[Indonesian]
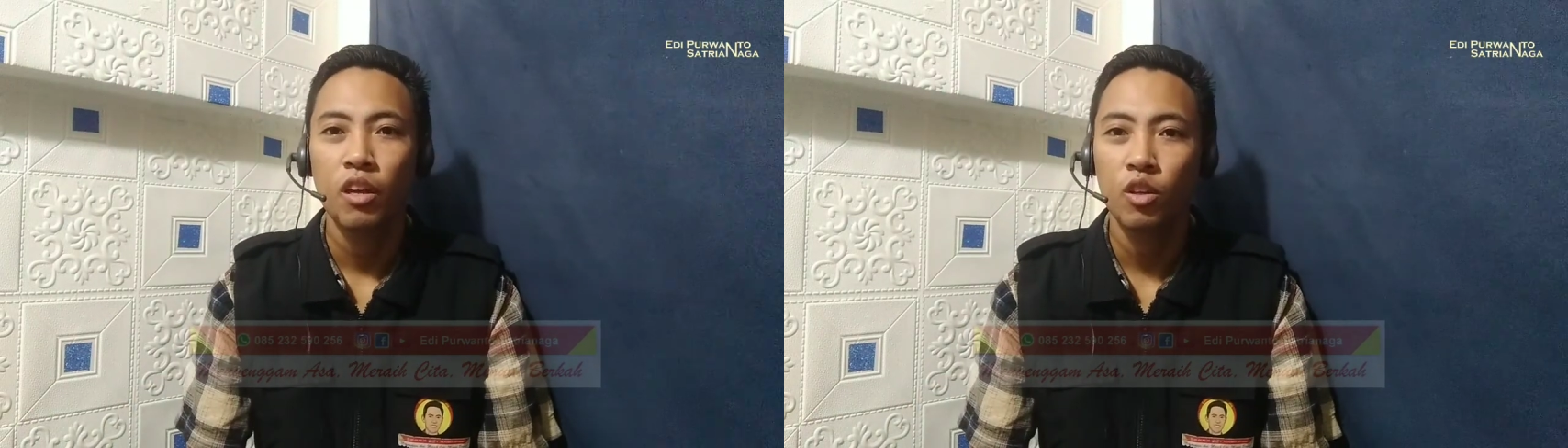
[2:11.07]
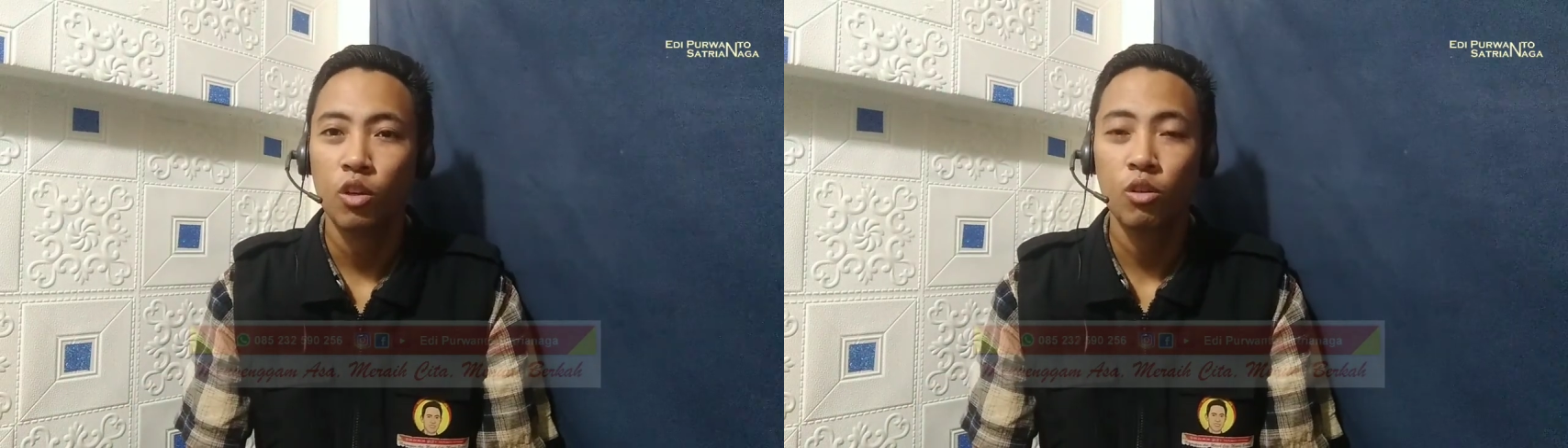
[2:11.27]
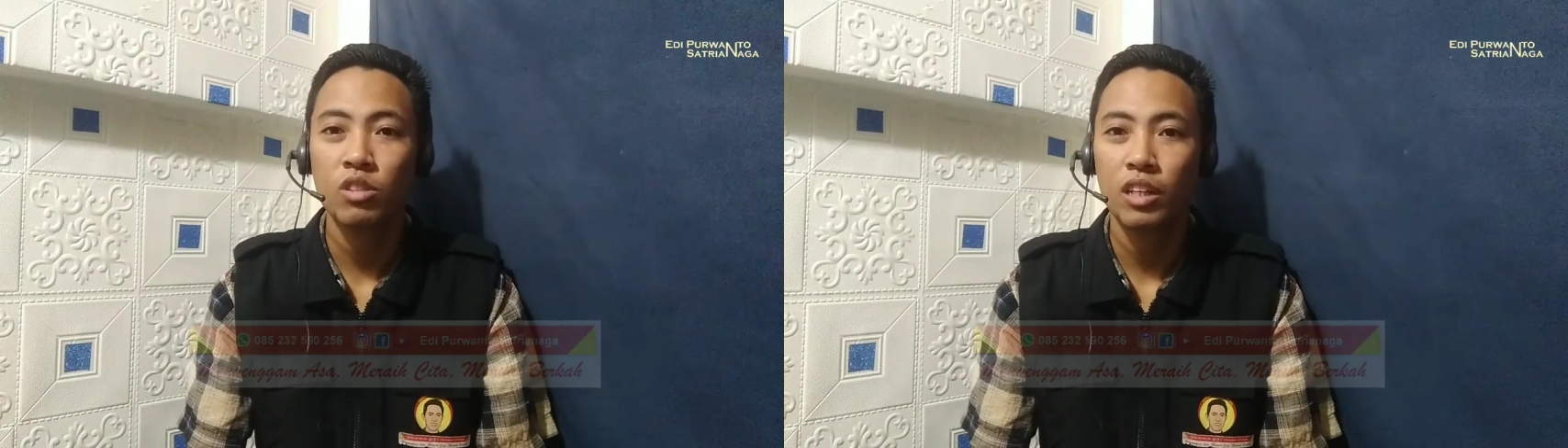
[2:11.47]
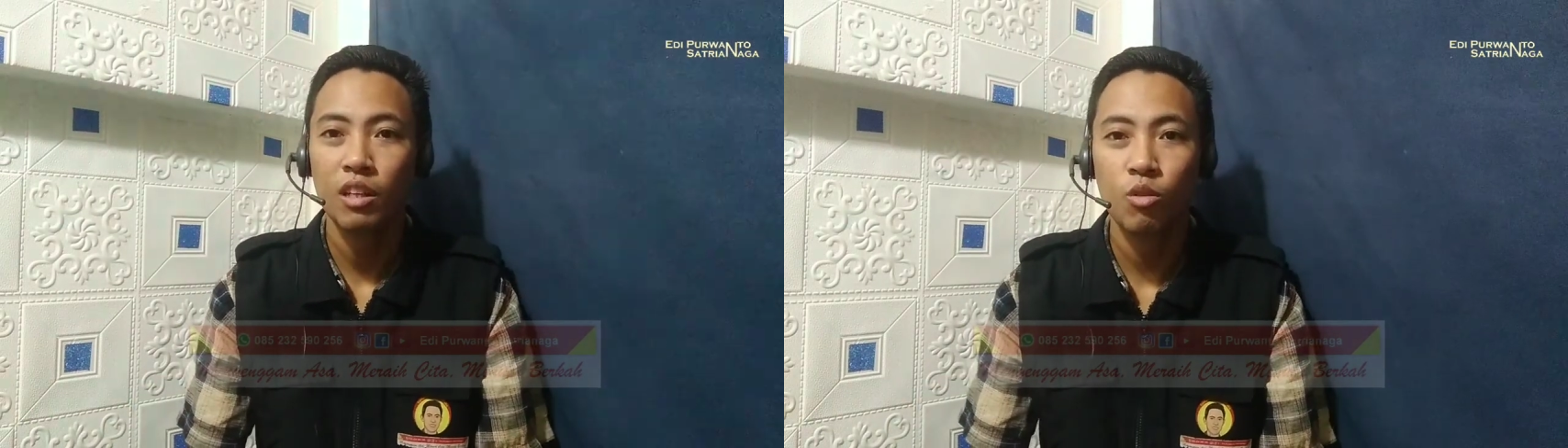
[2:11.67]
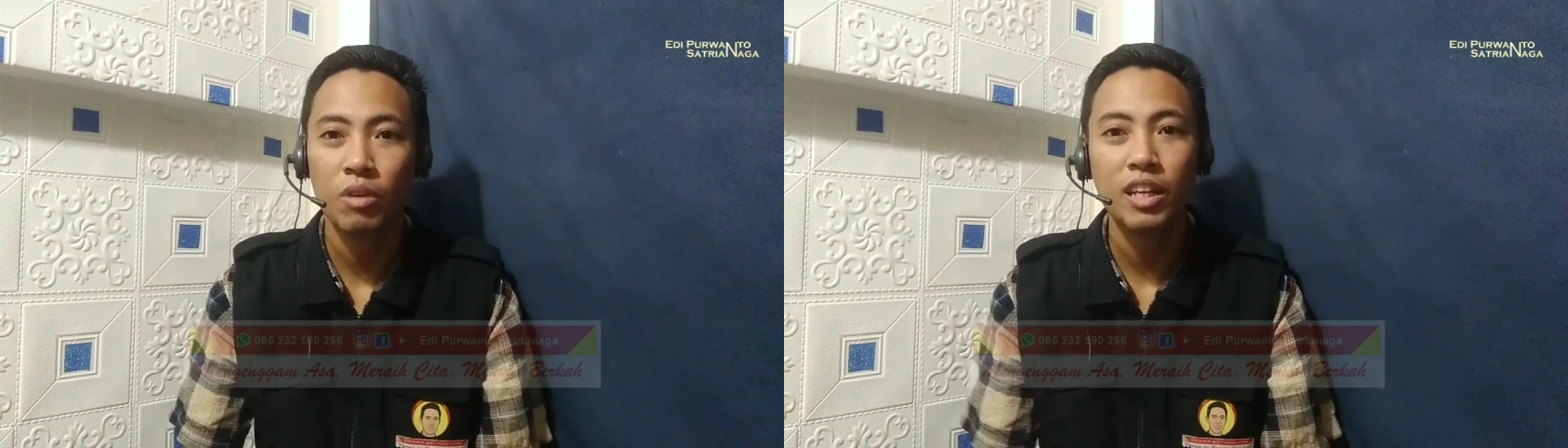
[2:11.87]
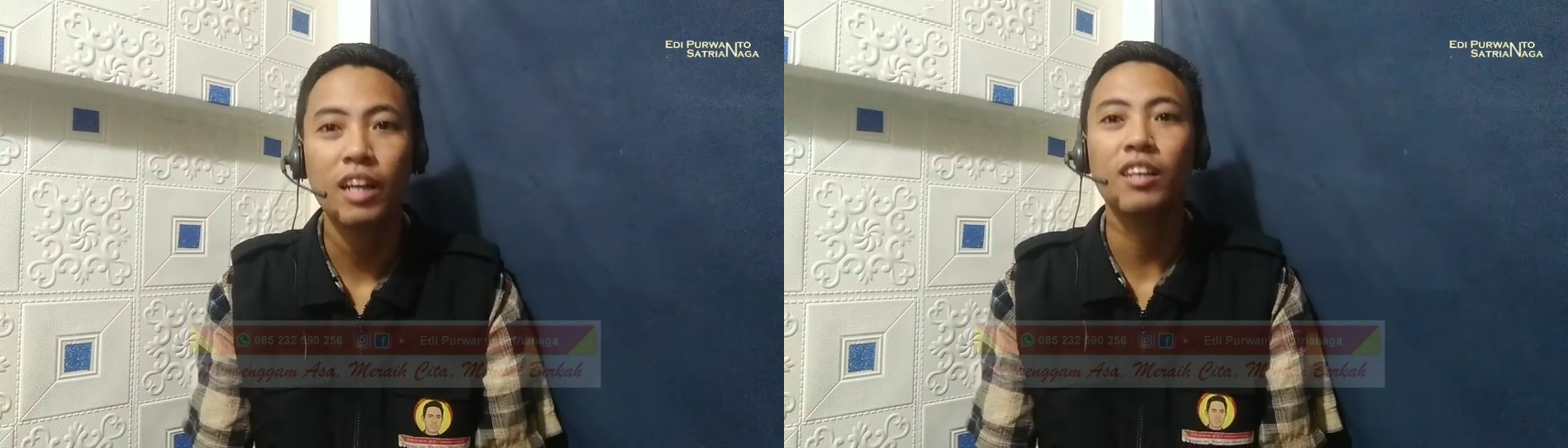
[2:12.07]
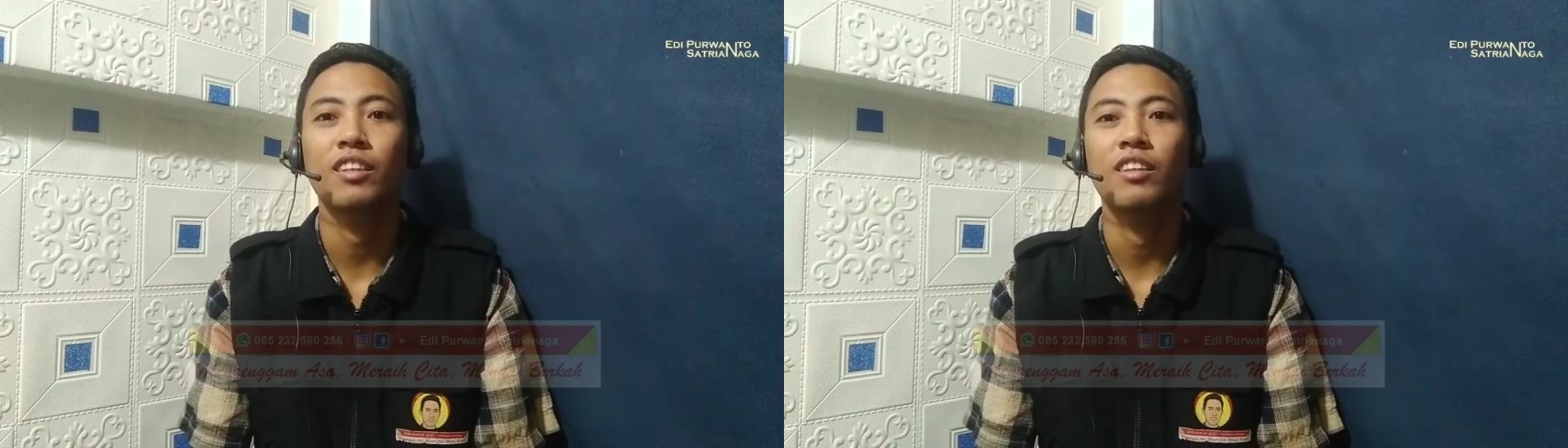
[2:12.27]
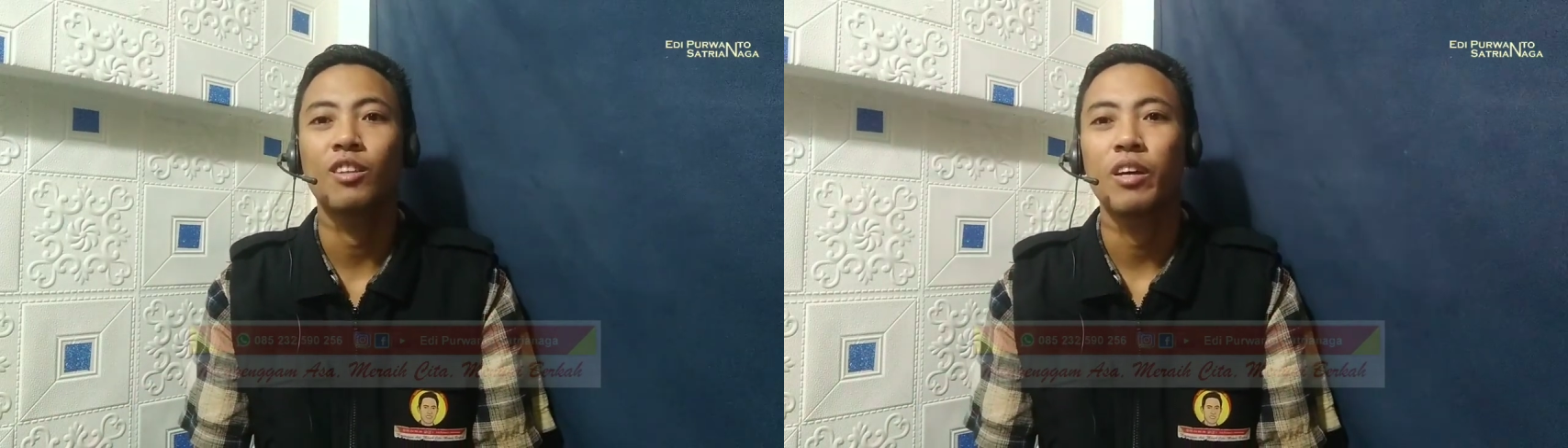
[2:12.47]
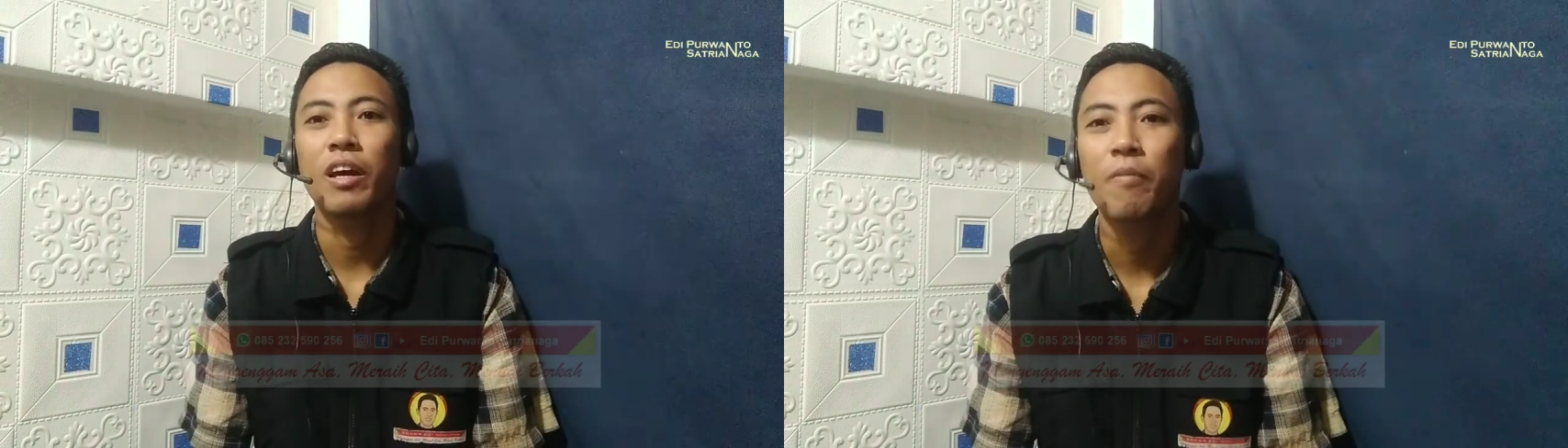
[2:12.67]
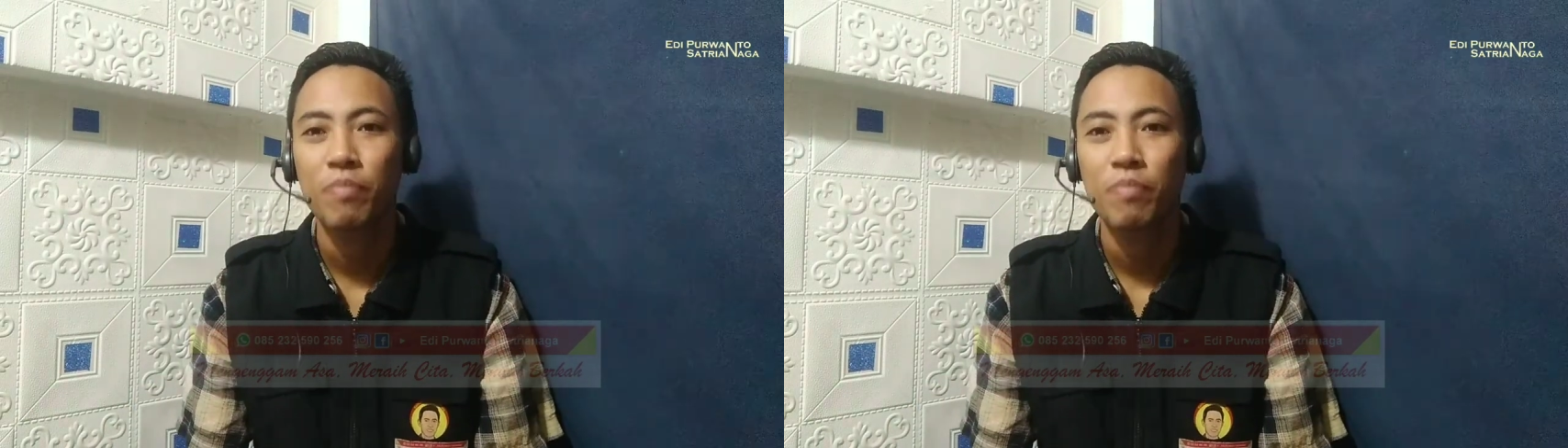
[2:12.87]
Contoh saja rumah sakit gitu ya.